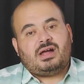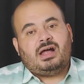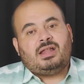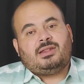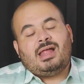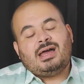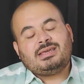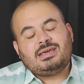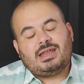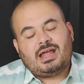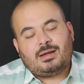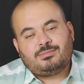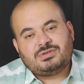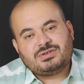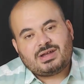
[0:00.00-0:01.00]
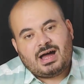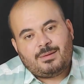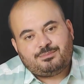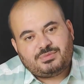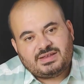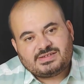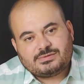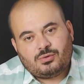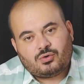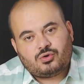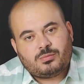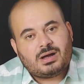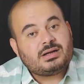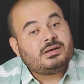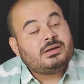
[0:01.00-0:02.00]
Allah kelamıdır. Abdestle
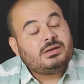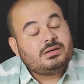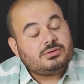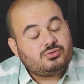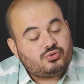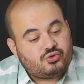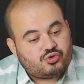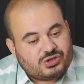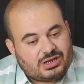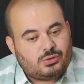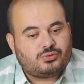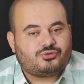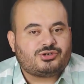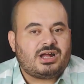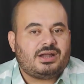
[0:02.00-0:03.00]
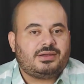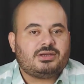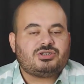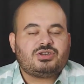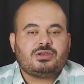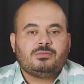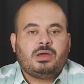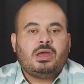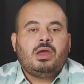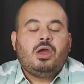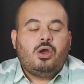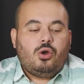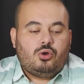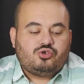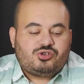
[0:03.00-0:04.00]
okumak güzel olur kardeşlerim.
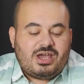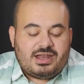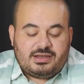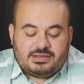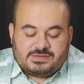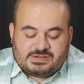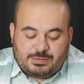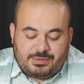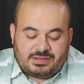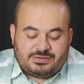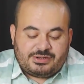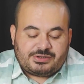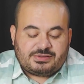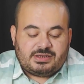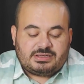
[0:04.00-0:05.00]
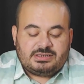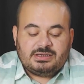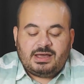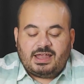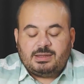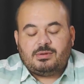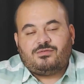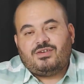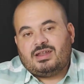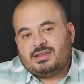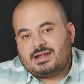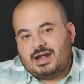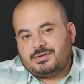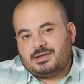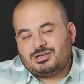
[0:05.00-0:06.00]
Özel zamanlarındaki hanımefendi
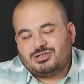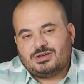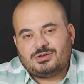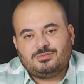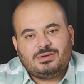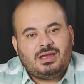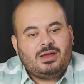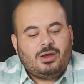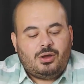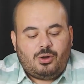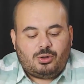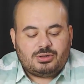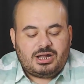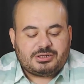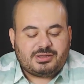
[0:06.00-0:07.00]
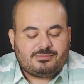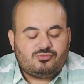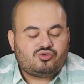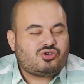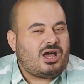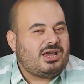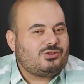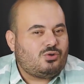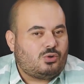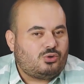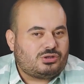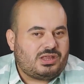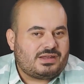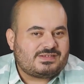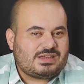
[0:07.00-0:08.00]
kardeşlerim onlar da müsait
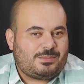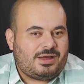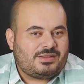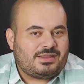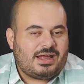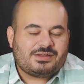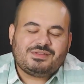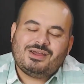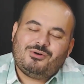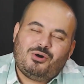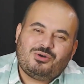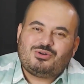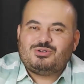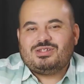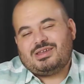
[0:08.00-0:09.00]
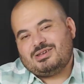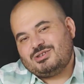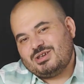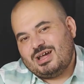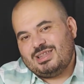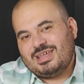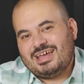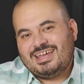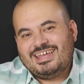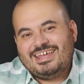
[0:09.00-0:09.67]
oldukları zamanlarda okurlar inşallah.